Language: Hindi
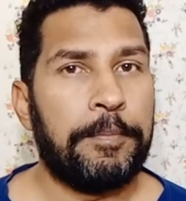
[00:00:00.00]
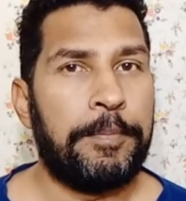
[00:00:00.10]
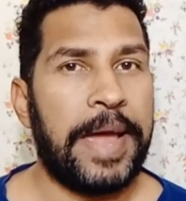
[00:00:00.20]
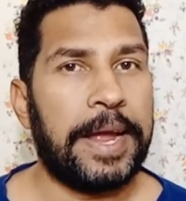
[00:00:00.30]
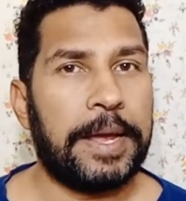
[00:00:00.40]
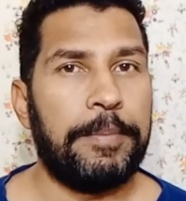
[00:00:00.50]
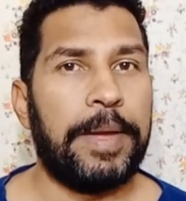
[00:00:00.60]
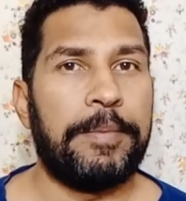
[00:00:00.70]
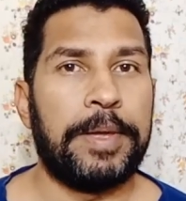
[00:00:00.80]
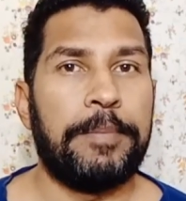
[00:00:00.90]
बैंक
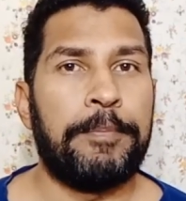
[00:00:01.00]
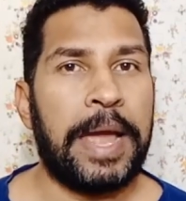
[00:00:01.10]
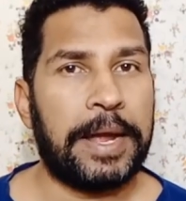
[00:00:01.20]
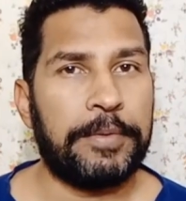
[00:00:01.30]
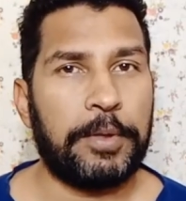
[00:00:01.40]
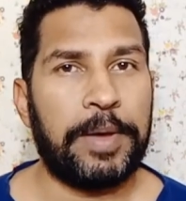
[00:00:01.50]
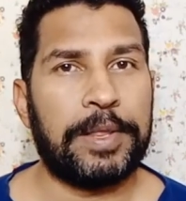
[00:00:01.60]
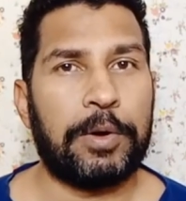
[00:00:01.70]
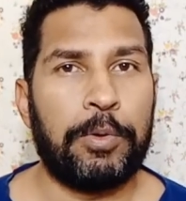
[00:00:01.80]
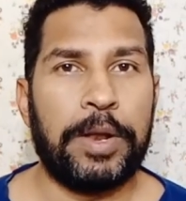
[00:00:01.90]
में भी बैंक तो
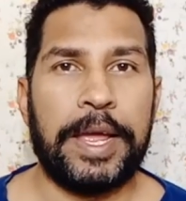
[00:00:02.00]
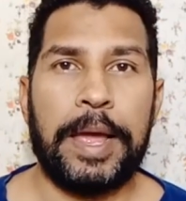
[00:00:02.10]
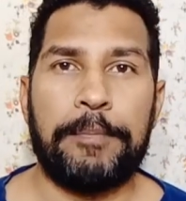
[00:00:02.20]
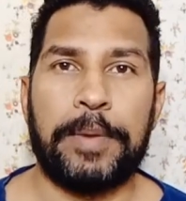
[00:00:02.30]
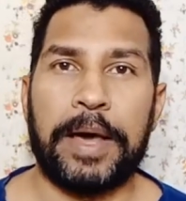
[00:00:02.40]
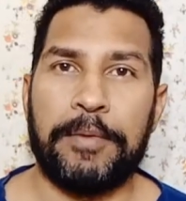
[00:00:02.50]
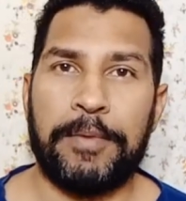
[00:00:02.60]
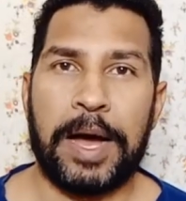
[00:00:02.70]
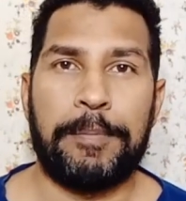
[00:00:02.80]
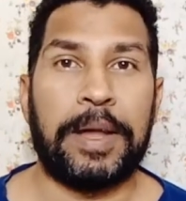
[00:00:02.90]
वैसे खुले हैं पर
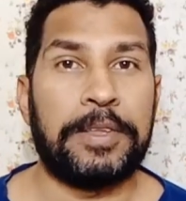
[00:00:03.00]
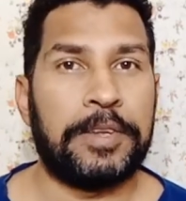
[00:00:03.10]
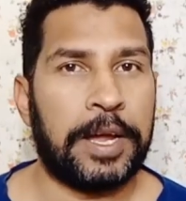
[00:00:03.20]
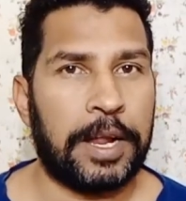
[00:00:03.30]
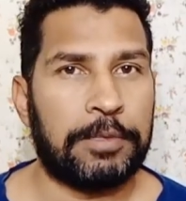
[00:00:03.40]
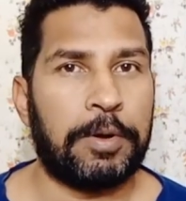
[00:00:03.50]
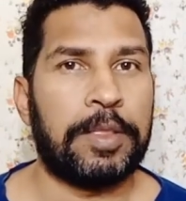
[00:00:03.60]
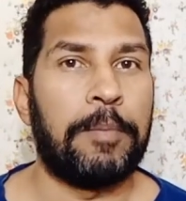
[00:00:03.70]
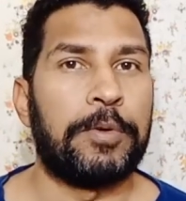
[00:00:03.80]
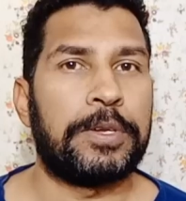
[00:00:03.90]
वहां पर जाना थोड़ा
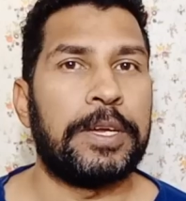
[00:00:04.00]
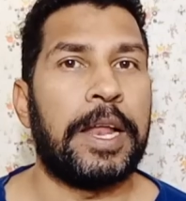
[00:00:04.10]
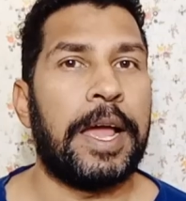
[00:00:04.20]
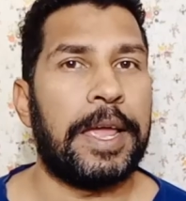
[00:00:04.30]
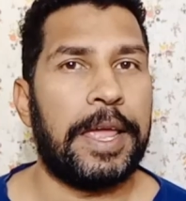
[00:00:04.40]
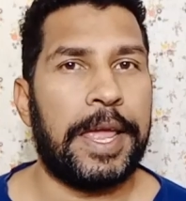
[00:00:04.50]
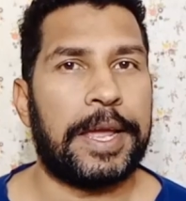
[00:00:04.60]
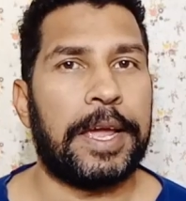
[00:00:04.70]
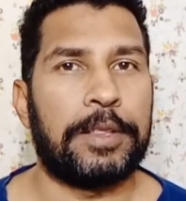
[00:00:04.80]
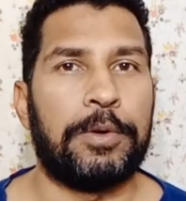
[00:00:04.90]
सा मुश्किल है
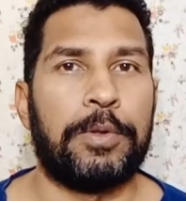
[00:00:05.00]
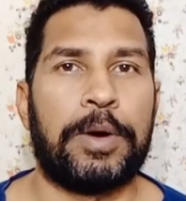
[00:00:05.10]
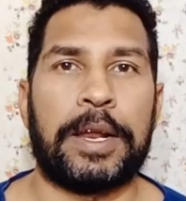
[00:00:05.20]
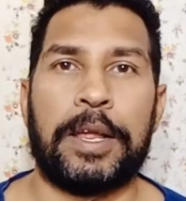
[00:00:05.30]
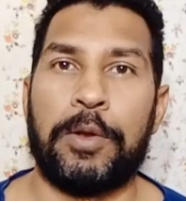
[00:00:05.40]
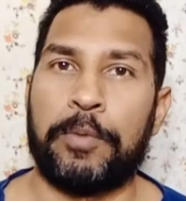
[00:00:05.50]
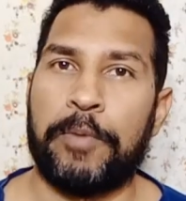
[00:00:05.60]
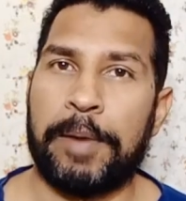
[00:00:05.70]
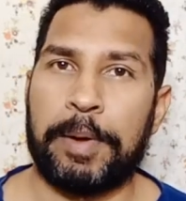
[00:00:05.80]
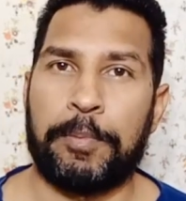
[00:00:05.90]
एक एक दो दो करके लोग
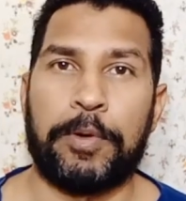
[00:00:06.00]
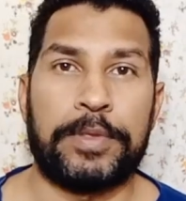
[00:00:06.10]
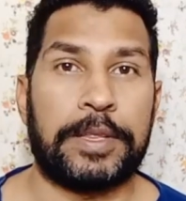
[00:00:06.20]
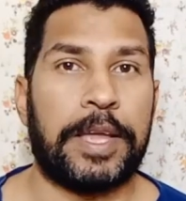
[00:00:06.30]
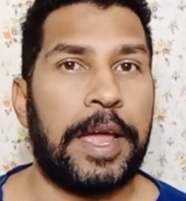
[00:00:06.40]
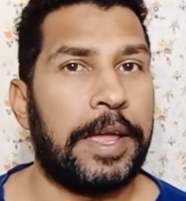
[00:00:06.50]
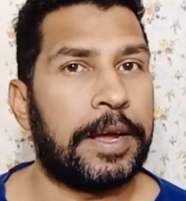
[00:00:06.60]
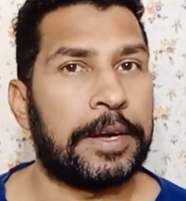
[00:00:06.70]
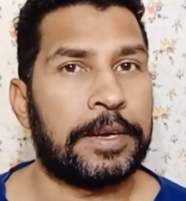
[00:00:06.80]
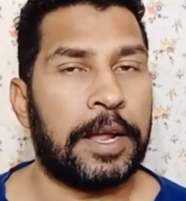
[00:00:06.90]
वहां पर पहुंच सकते हैं
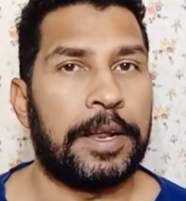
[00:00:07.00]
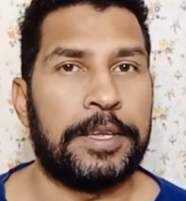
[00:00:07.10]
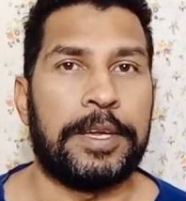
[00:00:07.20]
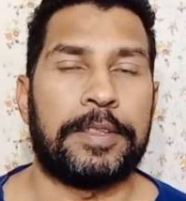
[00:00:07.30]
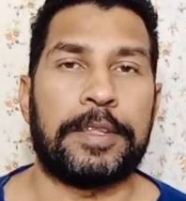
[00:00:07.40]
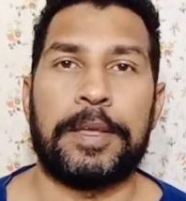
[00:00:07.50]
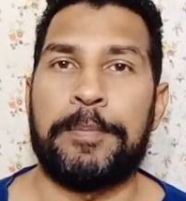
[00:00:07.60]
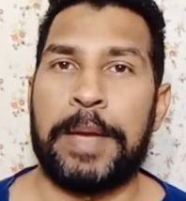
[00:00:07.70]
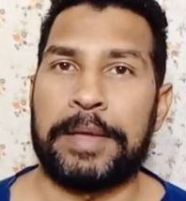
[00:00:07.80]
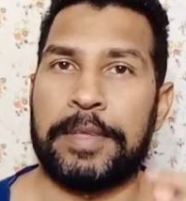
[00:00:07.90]
इकट्ठा नहीं जा सकते
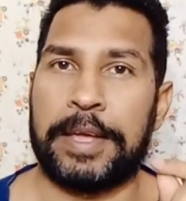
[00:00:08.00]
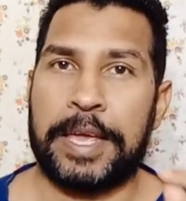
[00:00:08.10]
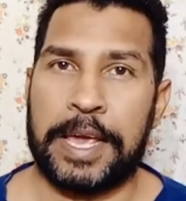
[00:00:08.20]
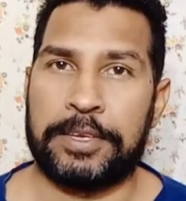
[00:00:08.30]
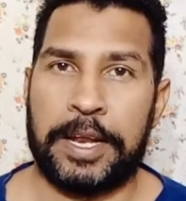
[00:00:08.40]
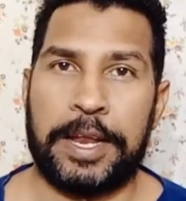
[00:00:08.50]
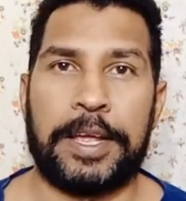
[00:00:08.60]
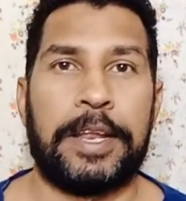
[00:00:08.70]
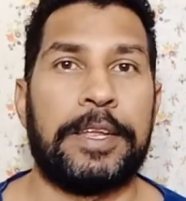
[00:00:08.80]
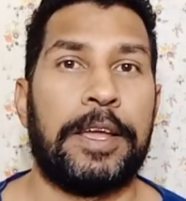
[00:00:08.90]
बैंक से कैश
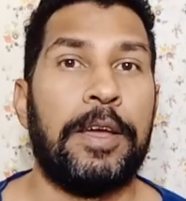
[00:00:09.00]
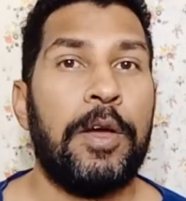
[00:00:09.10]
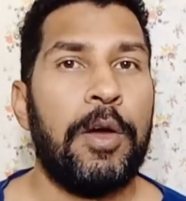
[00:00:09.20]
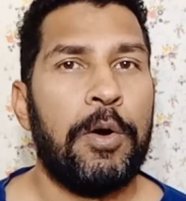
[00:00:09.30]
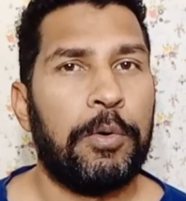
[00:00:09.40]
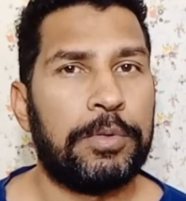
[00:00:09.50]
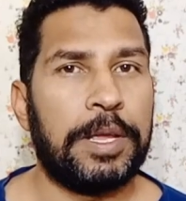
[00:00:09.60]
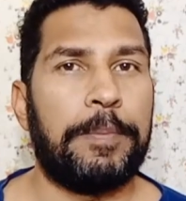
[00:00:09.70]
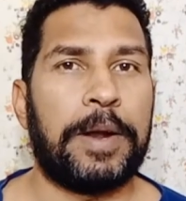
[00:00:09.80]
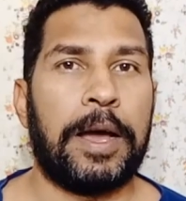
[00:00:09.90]
लेने के लिए
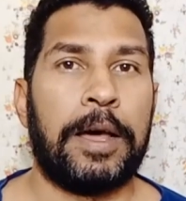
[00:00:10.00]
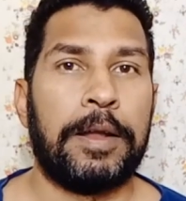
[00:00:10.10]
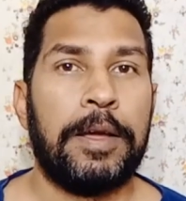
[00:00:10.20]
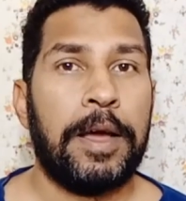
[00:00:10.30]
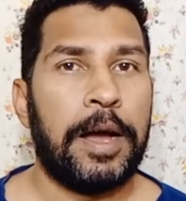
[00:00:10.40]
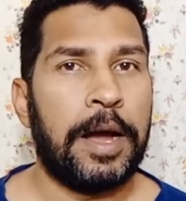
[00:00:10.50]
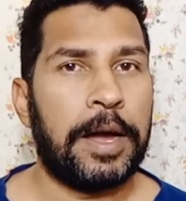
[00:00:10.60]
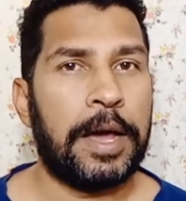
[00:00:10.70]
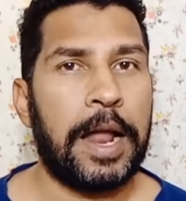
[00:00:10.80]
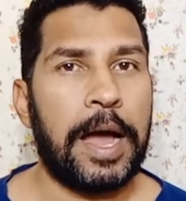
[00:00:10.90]
उसी प्रकार
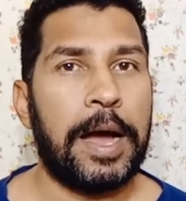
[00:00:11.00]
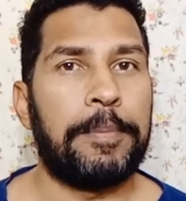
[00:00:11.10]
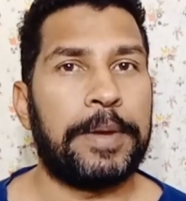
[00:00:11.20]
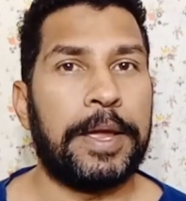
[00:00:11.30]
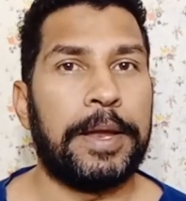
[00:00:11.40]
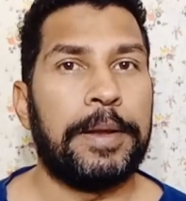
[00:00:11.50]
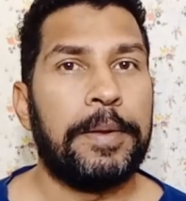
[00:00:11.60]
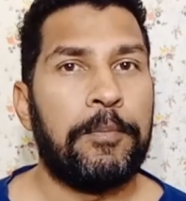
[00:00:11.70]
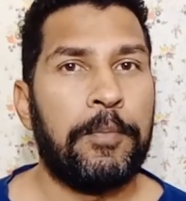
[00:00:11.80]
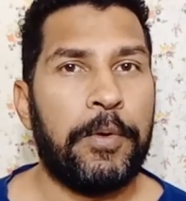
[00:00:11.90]
अगर आपके
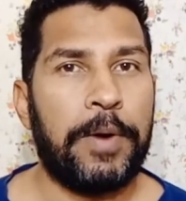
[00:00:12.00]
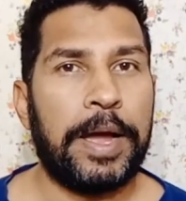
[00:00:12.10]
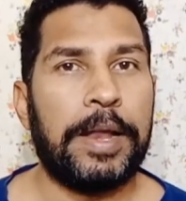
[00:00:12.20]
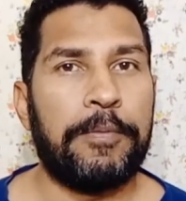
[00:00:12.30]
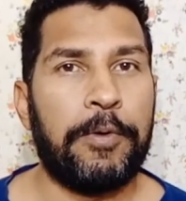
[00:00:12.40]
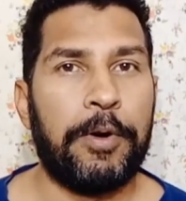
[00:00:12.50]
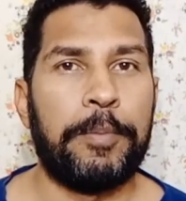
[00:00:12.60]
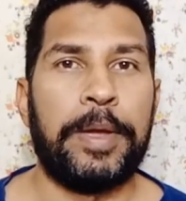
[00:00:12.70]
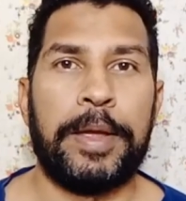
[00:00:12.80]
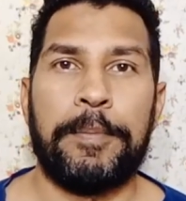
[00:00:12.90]
मोबाइल
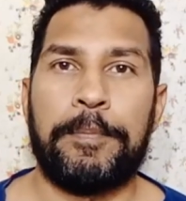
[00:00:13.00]
फ़ोन में